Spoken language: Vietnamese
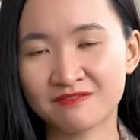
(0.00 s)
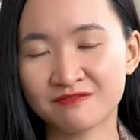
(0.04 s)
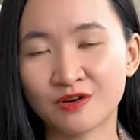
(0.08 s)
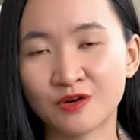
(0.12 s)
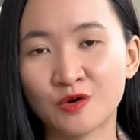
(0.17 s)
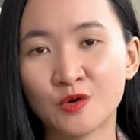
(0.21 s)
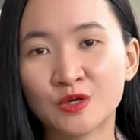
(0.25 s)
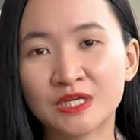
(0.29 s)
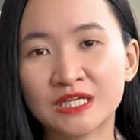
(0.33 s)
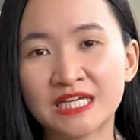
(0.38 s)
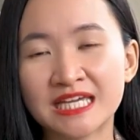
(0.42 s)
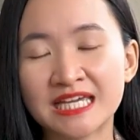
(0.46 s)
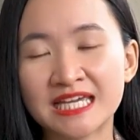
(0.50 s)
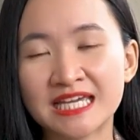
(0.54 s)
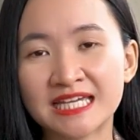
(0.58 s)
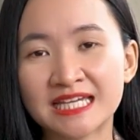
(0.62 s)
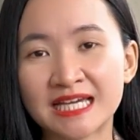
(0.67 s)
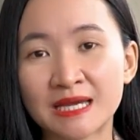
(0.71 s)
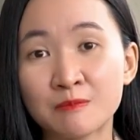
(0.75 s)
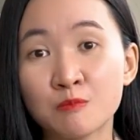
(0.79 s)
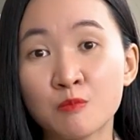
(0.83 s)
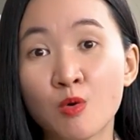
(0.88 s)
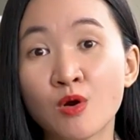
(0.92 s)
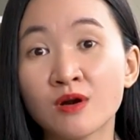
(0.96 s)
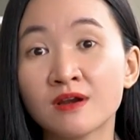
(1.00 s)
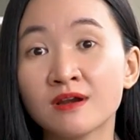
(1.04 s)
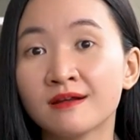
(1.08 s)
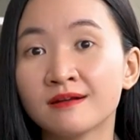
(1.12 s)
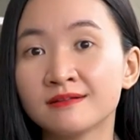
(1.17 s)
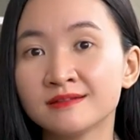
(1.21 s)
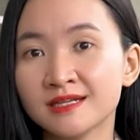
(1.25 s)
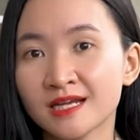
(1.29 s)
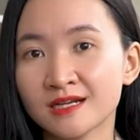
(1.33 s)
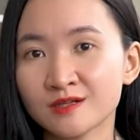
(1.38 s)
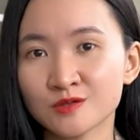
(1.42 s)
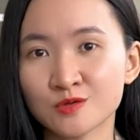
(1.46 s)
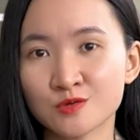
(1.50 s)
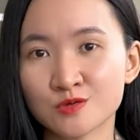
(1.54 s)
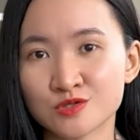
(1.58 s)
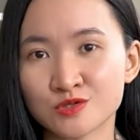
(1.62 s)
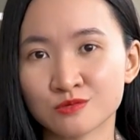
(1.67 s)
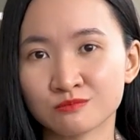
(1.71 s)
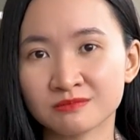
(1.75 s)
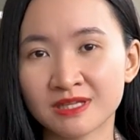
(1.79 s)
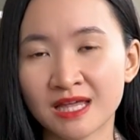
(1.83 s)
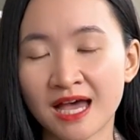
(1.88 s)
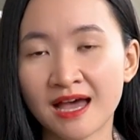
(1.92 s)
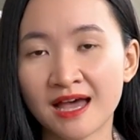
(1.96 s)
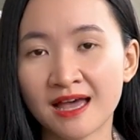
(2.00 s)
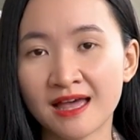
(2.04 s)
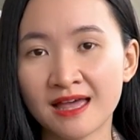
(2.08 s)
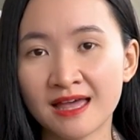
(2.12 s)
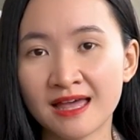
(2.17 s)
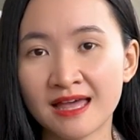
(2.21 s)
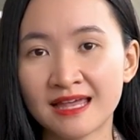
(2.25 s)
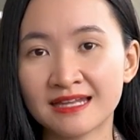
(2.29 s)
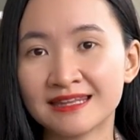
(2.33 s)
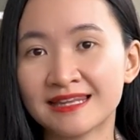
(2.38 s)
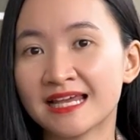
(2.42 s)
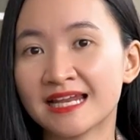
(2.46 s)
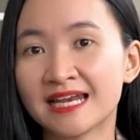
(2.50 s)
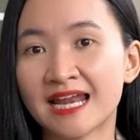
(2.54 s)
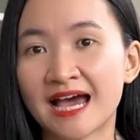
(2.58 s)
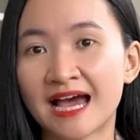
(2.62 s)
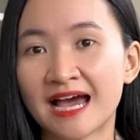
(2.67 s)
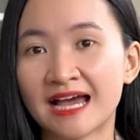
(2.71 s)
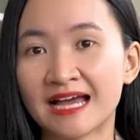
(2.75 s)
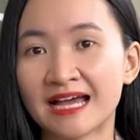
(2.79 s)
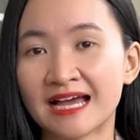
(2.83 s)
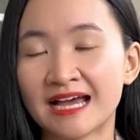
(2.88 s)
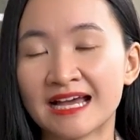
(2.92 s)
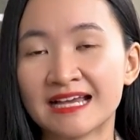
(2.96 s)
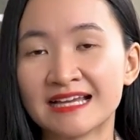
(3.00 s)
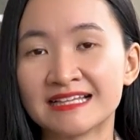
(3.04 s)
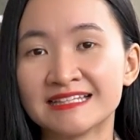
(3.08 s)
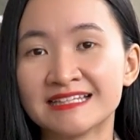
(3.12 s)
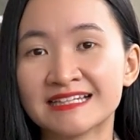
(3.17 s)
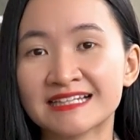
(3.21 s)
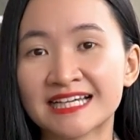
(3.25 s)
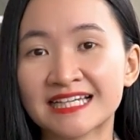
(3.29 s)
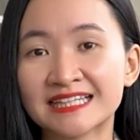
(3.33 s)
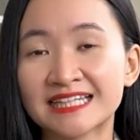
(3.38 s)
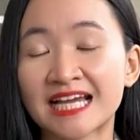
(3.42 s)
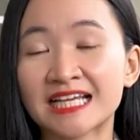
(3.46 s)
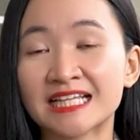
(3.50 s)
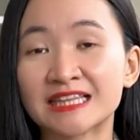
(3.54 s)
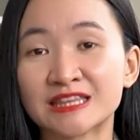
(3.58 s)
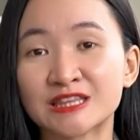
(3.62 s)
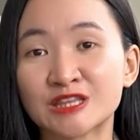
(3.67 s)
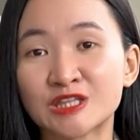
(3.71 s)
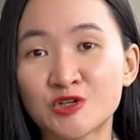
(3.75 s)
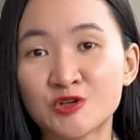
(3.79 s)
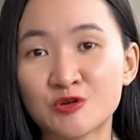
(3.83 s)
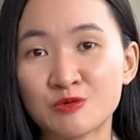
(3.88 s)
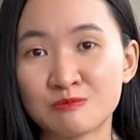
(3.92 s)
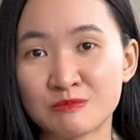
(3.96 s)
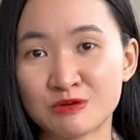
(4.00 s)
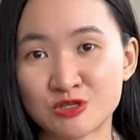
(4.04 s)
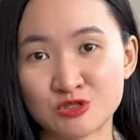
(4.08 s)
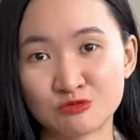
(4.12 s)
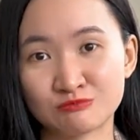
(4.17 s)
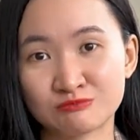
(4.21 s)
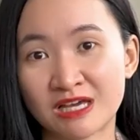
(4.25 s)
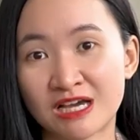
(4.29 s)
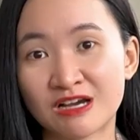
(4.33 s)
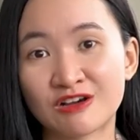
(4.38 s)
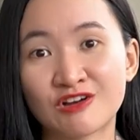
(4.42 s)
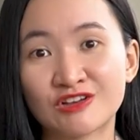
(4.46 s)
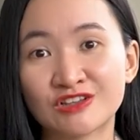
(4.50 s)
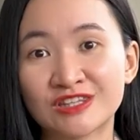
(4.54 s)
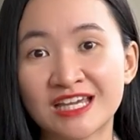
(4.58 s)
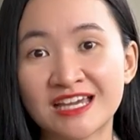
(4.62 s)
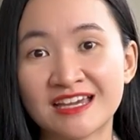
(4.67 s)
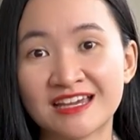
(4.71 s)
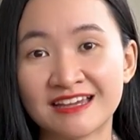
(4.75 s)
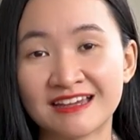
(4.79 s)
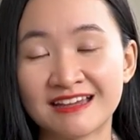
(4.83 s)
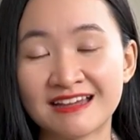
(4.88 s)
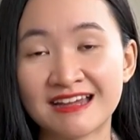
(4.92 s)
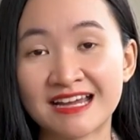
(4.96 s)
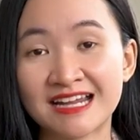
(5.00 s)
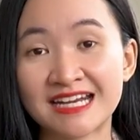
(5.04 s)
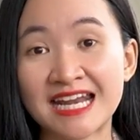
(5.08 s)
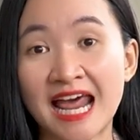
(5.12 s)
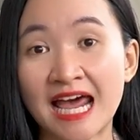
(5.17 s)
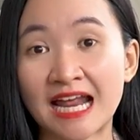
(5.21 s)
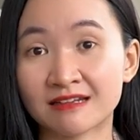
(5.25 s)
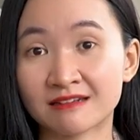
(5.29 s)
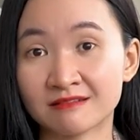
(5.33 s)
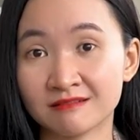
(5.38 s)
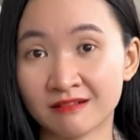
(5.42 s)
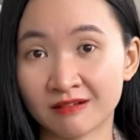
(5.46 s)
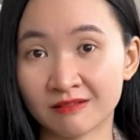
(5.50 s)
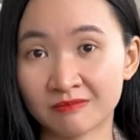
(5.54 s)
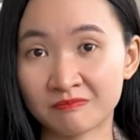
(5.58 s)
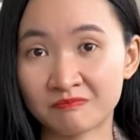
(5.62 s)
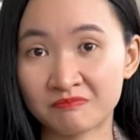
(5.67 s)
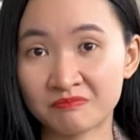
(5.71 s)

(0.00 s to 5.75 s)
và đôi khi cái buông lớn nhất của chúng ta lại là những cái thành tựu mà chúng ta có thể đạt được